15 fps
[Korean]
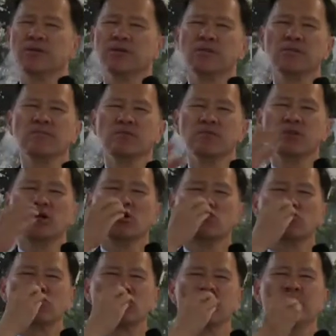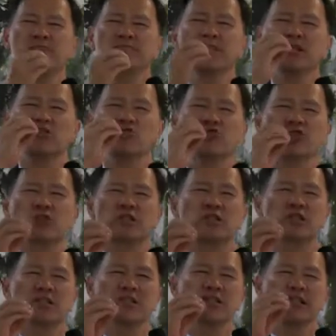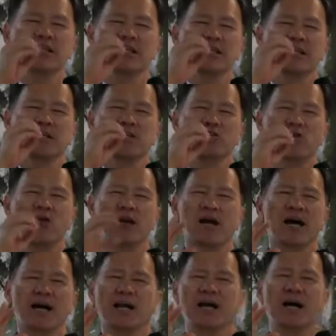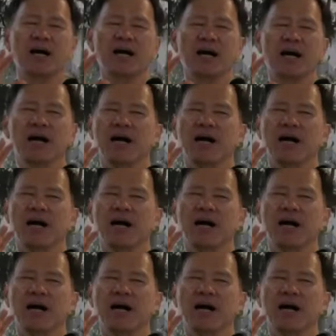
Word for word: 그러면 주님이 귀신이 떠나가라